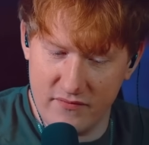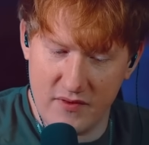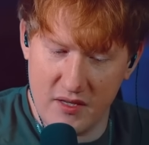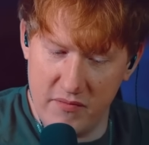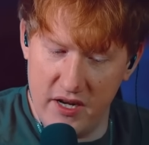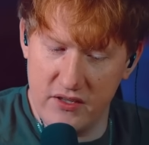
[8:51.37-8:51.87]

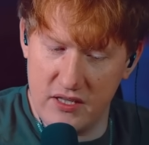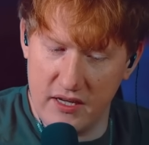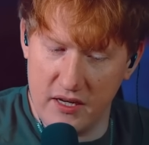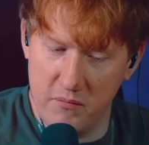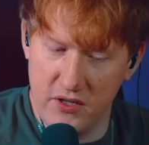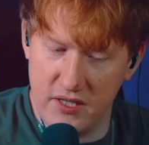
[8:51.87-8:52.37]
Бля, не
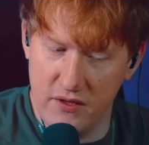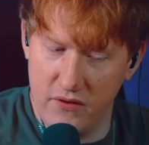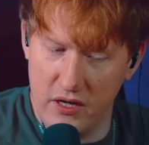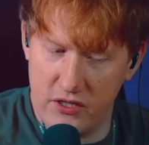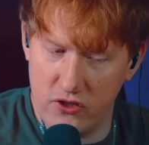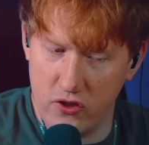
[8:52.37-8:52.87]
знаю, как мысль
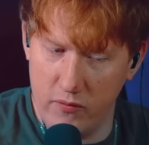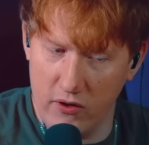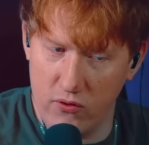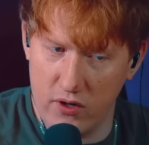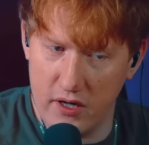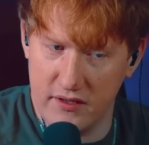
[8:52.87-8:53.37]
выразить, чтобы
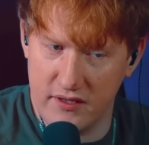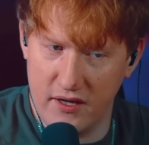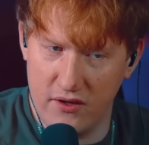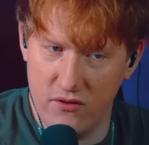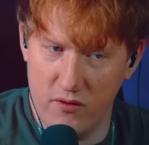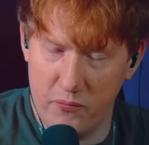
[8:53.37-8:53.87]
аккуратно
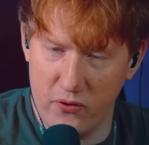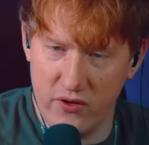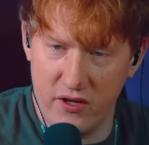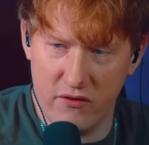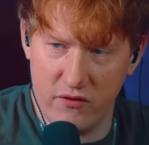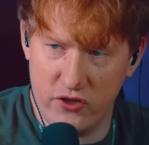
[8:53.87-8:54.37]
сказать. Ну, вы
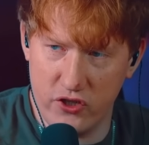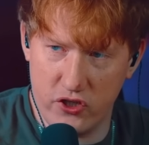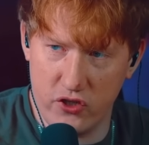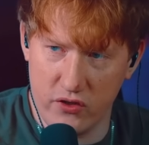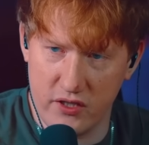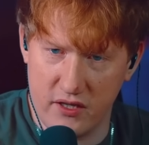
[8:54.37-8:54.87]
поняли, вообще
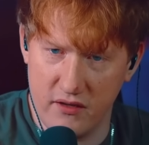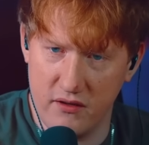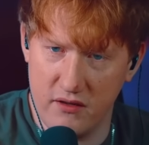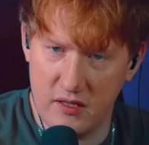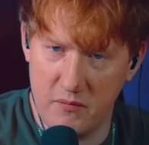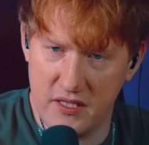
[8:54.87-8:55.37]

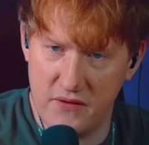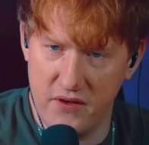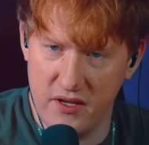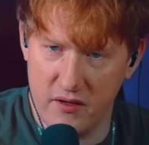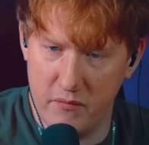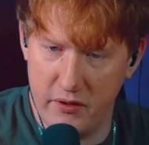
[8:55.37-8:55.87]
жесткая
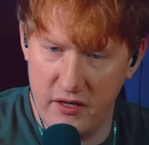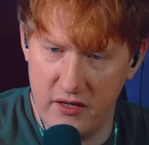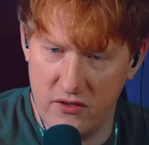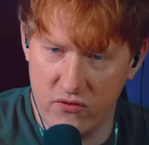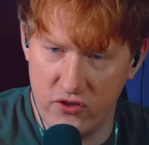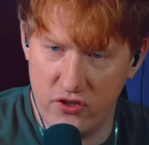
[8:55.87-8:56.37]
атмосфера,
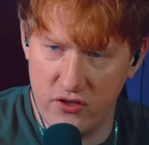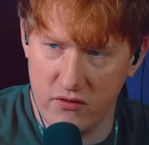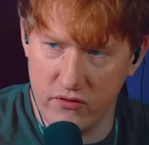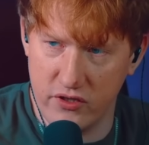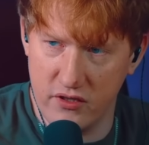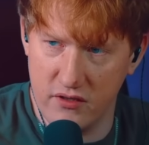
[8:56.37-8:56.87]
блядь, очень
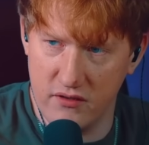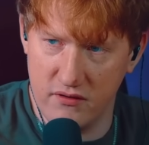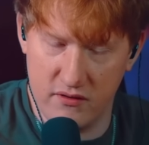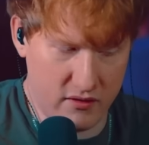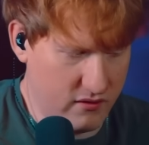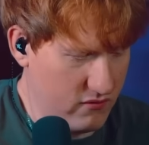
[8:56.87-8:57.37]

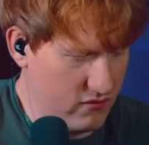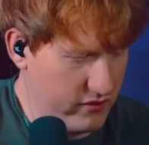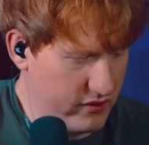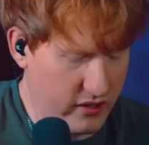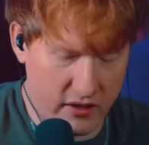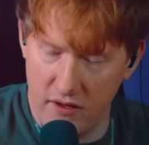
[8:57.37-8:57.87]
сложно ну,
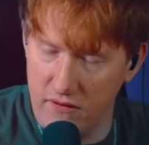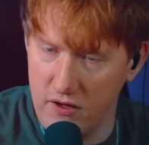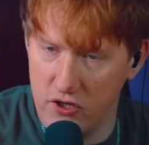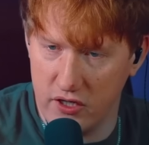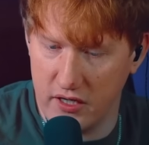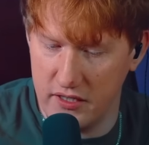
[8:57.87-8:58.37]
на такие
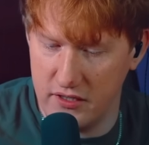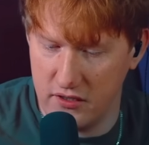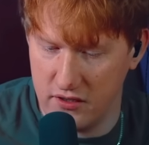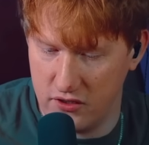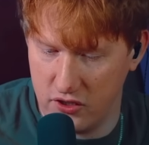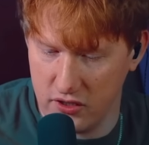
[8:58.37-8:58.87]
вещи
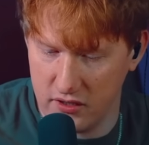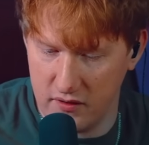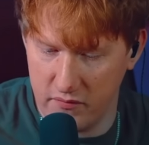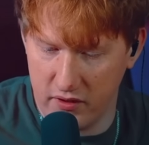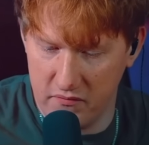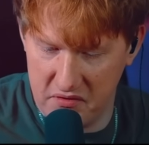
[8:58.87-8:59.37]
ходить. Подняли честно,
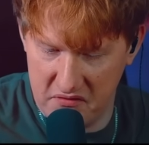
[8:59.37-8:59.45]
хоть прям.